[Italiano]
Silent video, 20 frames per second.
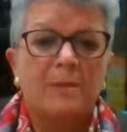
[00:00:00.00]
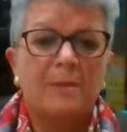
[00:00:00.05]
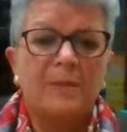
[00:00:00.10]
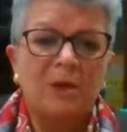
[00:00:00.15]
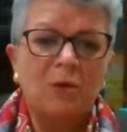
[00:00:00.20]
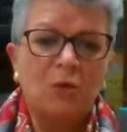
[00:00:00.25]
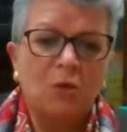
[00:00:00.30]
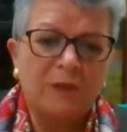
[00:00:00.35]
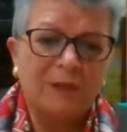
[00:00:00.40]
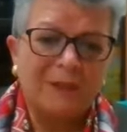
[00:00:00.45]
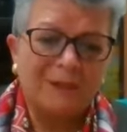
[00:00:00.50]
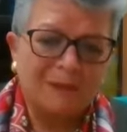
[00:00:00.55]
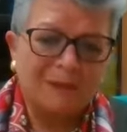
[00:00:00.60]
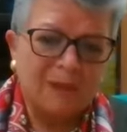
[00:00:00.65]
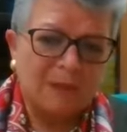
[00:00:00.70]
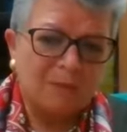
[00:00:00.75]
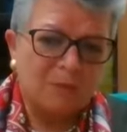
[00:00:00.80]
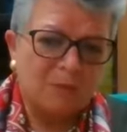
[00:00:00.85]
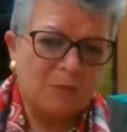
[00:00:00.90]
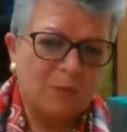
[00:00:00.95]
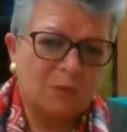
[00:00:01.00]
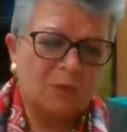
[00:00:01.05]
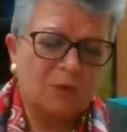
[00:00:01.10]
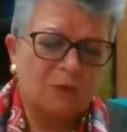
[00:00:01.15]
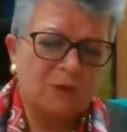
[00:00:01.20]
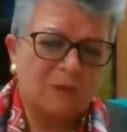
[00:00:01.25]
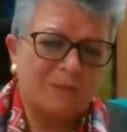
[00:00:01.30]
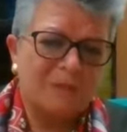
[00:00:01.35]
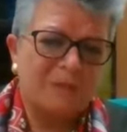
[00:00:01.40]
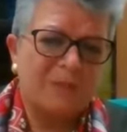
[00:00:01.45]
Ma noi da tempo
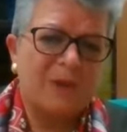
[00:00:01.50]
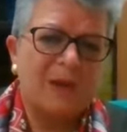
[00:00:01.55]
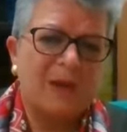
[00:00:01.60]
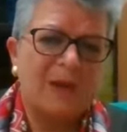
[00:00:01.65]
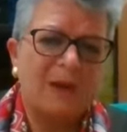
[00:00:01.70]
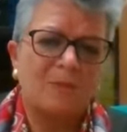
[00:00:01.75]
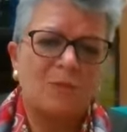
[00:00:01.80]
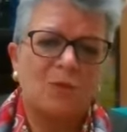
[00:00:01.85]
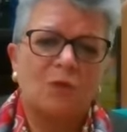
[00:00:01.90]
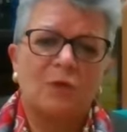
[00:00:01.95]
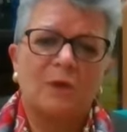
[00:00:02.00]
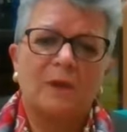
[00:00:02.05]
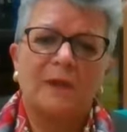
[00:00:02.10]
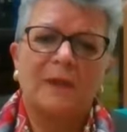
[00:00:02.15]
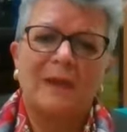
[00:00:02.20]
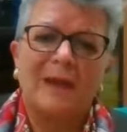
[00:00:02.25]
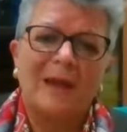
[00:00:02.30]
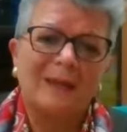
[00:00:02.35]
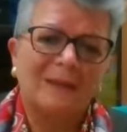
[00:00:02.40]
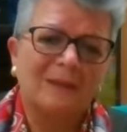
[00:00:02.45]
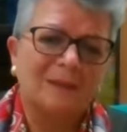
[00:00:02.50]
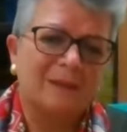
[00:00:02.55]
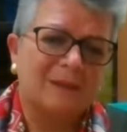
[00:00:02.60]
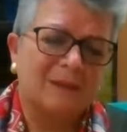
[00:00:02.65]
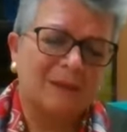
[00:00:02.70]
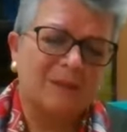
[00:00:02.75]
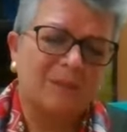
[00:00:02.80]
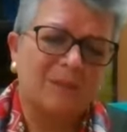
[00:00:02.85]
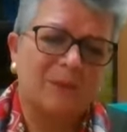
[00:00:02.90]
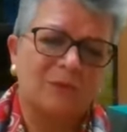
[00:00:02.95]
sappiamo che
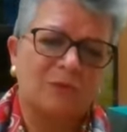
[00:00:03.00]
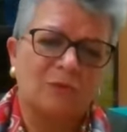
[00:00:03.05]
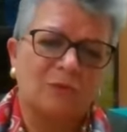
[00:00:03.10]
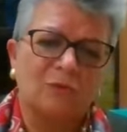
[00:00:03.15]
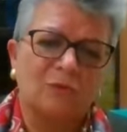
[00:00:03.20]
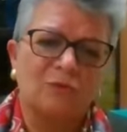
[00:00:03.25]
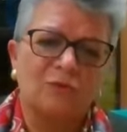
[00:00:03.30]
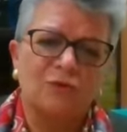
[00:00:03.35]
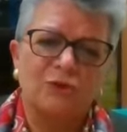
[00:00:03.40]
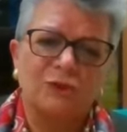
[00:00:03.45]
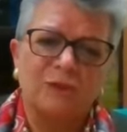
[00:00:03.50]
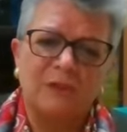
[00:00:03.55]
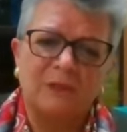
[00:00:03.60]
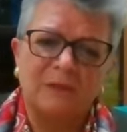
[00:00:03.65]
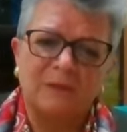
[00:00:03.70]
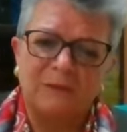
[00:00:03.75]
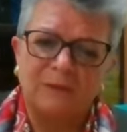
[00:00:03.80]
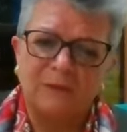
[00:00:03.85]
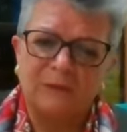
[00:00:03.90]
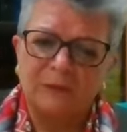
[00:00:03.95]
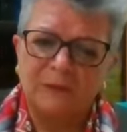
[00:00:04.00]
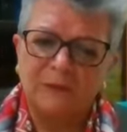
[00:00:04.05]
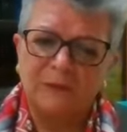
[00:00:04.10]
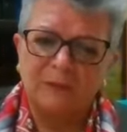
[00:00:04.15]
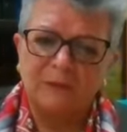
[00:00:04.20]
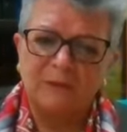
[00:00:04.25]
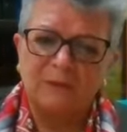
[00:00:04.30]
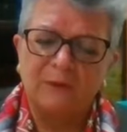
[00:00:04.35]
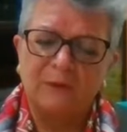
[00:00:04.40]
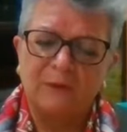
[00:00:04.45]
altre patologie
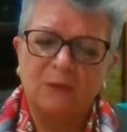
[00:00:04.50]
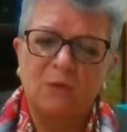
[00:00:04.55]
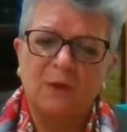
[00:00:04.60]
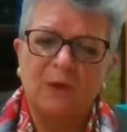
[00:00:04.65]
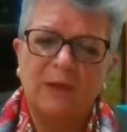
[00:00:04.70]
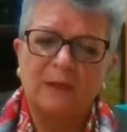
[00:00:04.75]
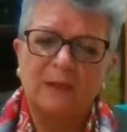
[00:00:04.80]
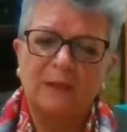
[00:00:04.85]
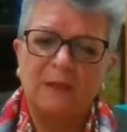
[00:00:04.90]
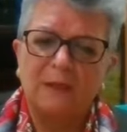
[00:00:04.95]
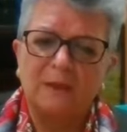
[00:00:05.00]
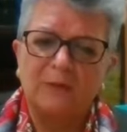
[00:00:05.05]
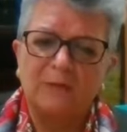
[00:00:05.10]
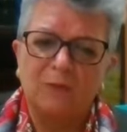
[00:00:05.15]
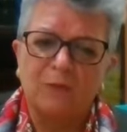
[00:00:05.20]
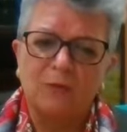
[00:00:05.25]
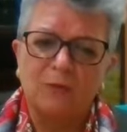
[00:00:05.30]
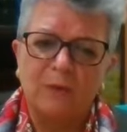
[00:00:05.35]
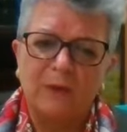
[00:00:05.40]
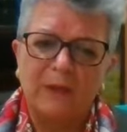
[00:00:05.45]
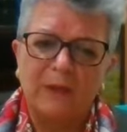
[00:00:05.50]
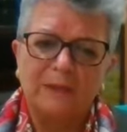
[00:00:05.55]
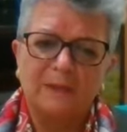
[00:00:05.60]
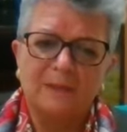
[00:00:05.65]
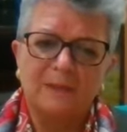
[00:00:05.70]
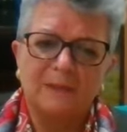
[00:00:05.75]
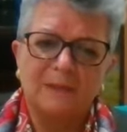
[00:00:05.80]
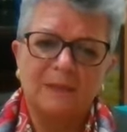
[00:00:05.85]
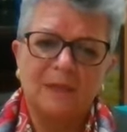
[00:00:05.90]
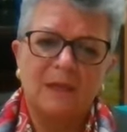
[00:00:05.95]
infettive quali
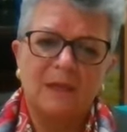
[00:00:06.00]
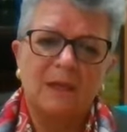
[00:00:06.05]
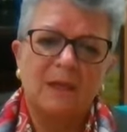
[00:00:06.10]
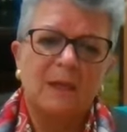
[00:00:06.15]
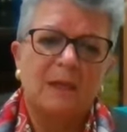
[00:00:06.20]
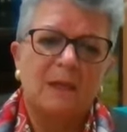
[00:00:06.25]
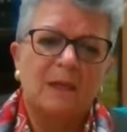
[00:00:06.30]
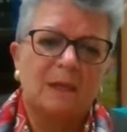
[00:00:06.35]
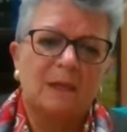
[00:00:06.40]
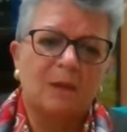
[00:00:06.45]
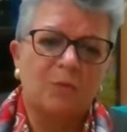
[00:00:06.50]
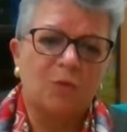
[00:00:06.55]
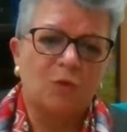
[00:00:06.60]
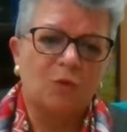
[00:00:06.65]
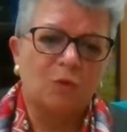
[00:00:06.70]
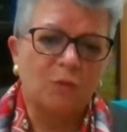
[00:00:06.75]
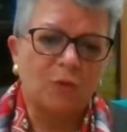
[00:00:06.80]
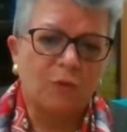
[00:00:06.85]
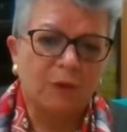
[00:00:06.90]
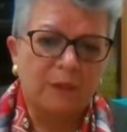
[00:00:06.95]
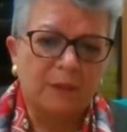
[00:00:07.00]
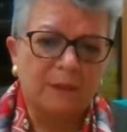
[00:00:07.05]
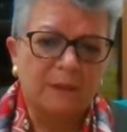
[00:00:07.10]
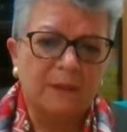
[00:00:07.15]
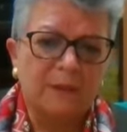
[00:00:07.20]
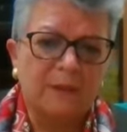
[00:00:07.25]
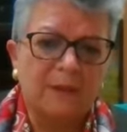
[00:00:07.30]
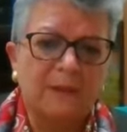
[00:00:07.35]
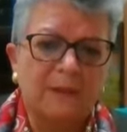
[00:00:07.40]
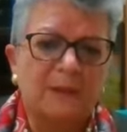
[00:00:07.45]
l'influenza, la
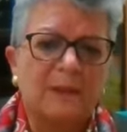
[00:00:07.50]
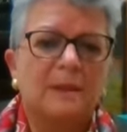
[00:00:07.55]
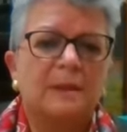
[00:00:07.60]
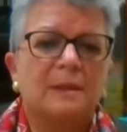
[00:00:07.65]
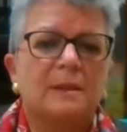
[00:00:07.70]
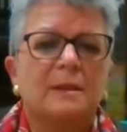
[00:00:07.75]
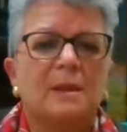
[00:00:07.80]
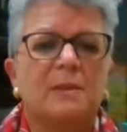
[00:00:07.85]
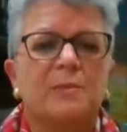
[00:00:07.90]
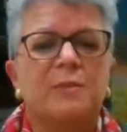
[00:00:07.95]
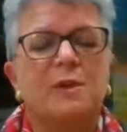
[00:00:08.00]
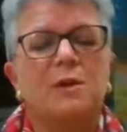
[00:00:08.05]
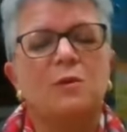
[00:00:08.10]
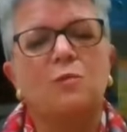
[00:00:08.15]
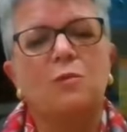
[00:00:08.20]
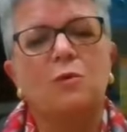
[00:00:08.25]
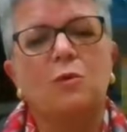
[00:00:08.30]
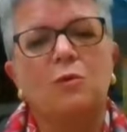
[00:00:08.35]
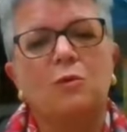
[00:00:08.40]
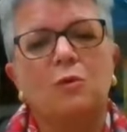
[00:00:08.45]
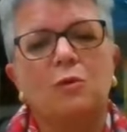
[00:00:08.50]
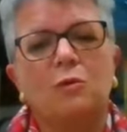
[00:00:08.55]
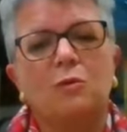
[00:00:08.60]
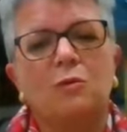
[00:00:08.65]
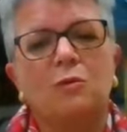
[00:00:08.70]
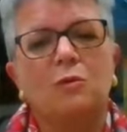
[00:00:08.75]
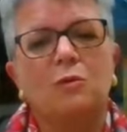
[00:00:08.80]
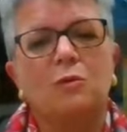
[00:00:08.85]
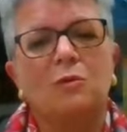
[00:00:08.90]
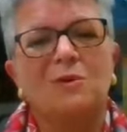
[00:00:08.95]
polmonite da
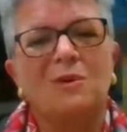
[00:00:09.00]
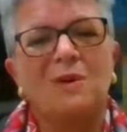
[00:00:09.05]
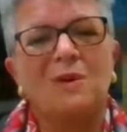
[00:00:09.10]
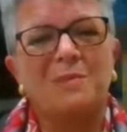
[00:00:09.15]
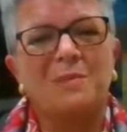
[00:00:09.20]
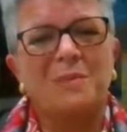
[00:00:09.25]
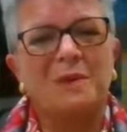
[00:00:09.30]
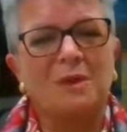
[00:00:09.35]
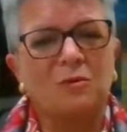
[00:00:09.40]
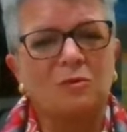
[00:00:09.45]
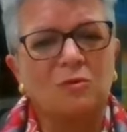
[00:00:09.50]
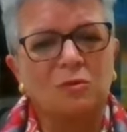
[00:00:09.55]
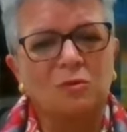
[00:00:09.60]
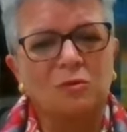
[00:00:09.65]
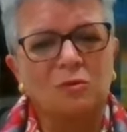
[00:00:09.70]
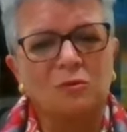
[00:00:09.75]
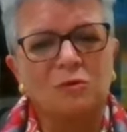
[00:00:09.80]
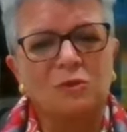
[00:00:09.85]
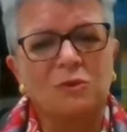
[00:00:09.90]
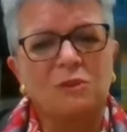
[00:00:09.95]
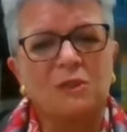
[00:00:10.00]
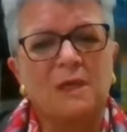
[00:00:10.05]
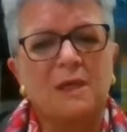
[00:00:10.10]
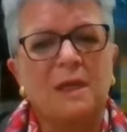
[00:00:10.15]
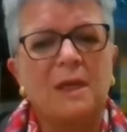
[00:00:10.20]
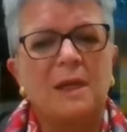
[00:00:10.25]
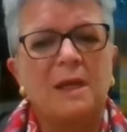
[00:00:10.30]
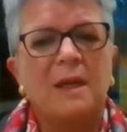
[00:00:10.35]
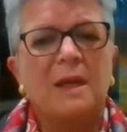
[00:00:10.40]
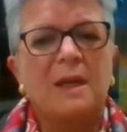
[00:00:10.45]
pneumococco, la
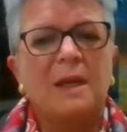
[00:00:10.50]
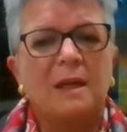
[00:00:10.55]
pertosse,